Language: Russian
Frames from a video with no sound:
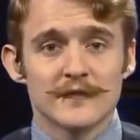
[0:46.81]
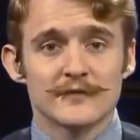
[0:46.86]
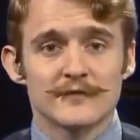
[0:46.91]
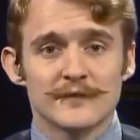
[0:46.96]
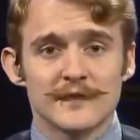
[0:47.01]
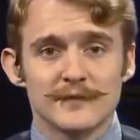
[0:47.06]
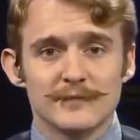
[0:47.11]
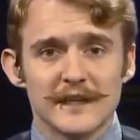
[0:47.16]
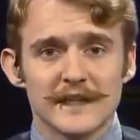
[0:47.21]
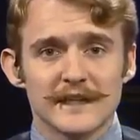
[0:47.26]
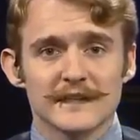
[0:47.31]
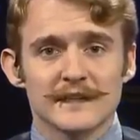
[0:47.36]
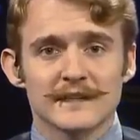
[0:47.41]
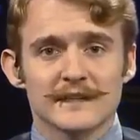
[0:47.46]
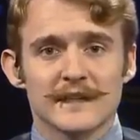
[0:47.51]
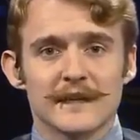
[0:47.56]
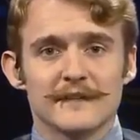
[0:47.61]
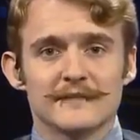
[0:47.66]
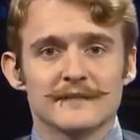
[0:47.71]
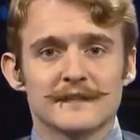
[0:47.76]
то теперь
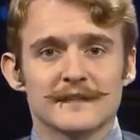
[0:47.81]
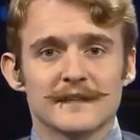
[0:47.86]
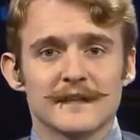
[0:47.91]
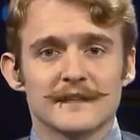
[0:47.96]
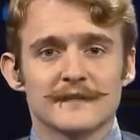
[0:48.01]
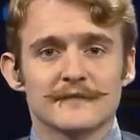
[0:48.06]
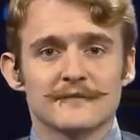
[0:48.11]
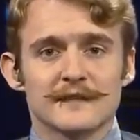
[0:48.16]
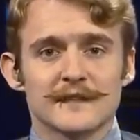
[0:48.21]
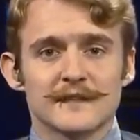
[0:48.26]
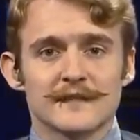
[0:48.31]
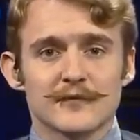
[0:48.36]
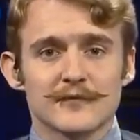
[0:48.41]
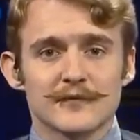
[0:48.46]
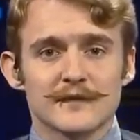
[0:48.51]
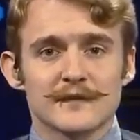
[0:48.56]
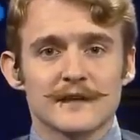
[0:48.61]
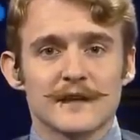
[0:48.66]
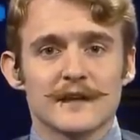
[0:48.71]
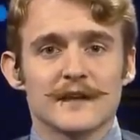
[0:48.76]
этот коэффициент
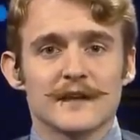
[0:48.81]
возрос